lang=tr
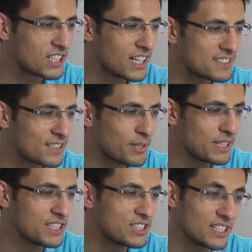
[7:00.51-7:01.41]
Şahsen
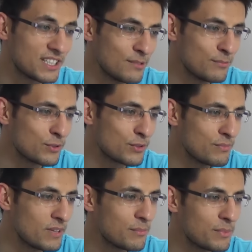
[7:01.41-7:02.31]
ben hiç
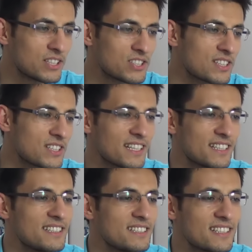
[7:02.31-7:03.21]
inanmıyorum. Bir açıklık
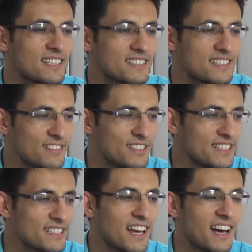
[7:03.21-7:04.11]
getirirseniz
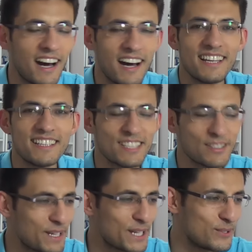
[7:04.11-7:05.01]
seviniriz.
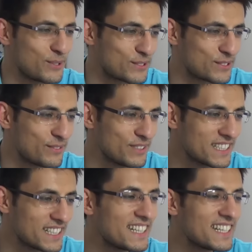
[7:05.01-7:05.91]
Ailecek bekliyoruz
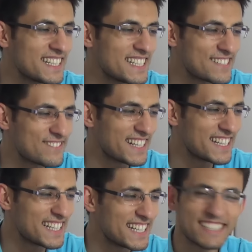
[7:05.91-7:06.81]
demiş.
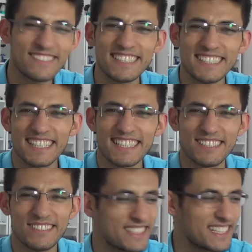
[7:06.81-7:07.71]
İsmail her zaman
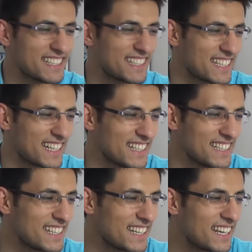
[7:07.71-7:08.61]
şakası üzerinde
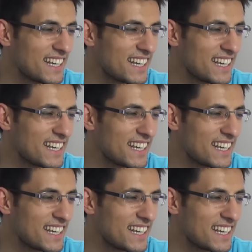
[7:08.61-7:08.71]
zaten.